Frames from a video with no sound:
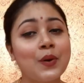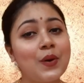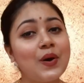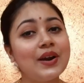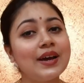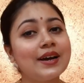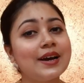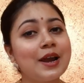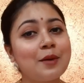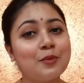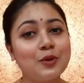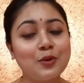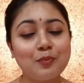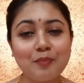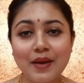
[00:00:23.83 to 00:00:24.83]
और अगर आप
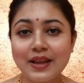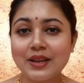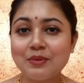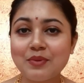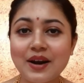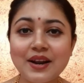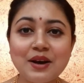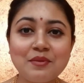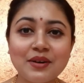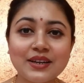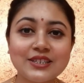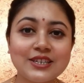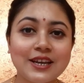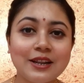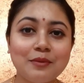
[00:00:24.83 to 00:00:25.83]
लोग पहली बार हमारे
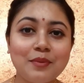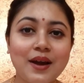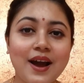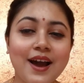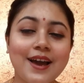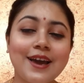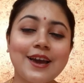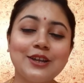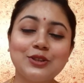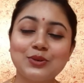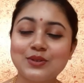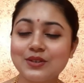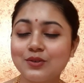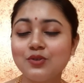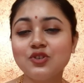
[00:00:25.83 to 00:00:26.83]
चैनल पर आए हैं तो
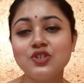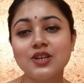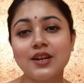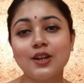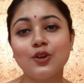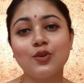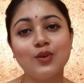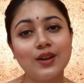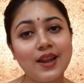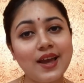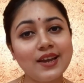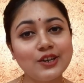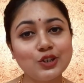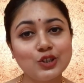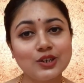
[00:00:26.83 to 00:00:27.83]
ज़रूर चैनल को
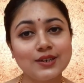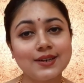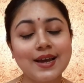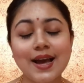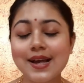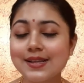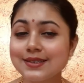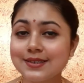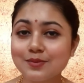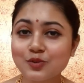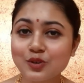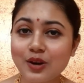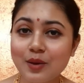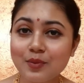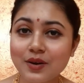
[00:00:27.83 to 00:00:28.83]
लाइक शेयर एंड
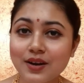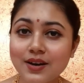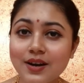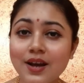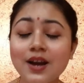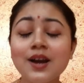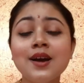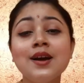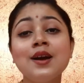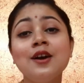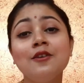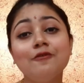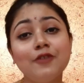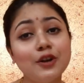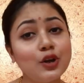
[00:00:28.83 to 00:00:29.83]
सब्सक्राइब करना
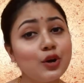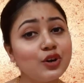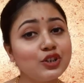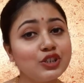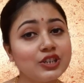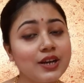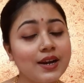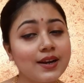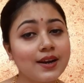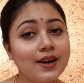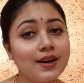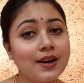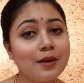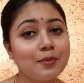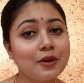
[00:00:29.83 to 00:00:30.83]
वीडियो को शेयर
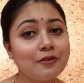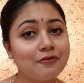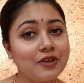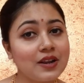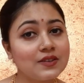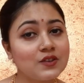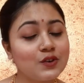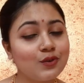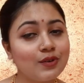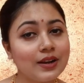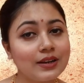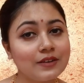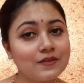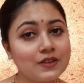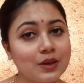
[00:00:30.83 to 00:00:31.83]
करना आपके फ्रेंड्स एंड
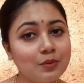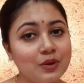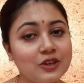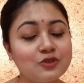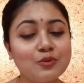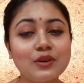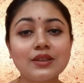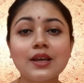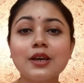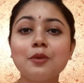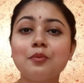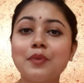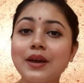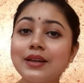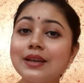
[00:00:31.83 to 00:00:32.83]
रिलेटिव्स के बीच में ताकि
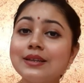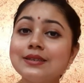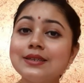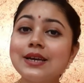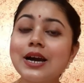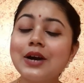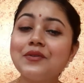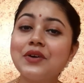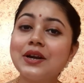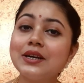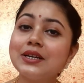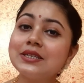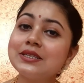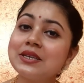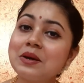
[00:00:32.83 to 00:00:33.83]
प्रेगनेंसी
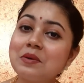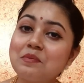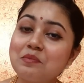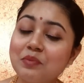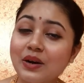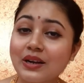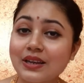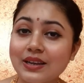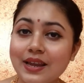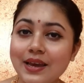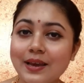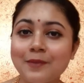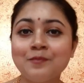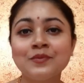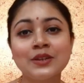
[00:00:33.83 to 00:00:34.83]
अवेयरनेस बनी
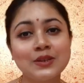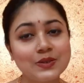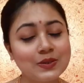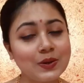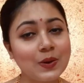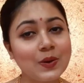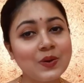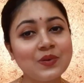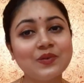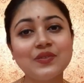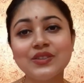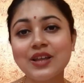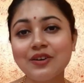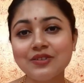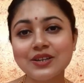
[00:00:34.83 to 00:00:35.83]
रहे सो
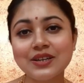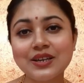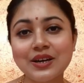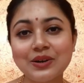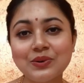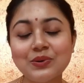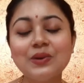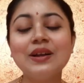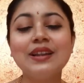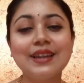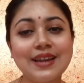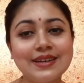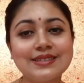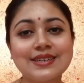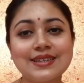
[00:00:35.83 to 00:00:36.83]
विदाउट एनी आडू
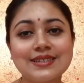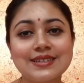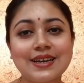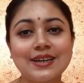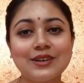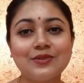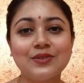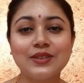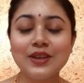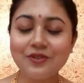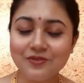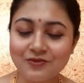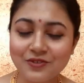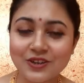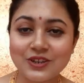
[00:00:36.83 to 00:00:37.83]
लेट्स गेट स्टार्टेड विद द
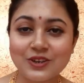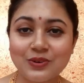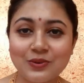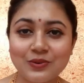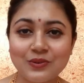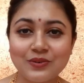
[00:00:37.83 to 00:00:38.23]
वीडियो